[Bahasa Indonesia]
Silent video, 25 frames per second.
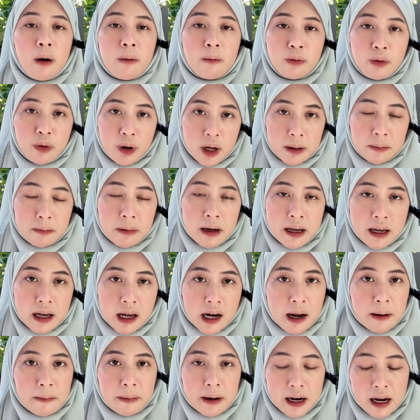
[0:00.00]
buat bayar
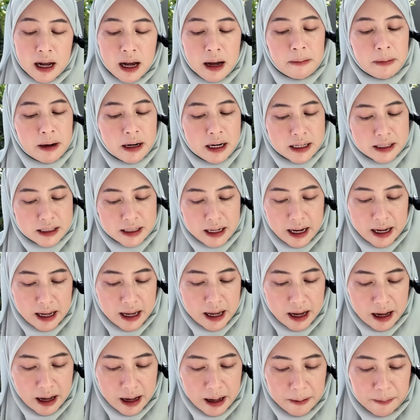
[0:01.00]
amanah-amanah
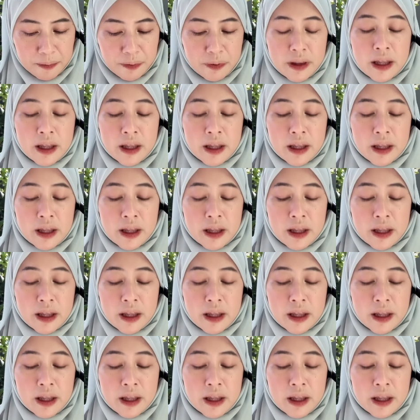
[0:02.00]
saya.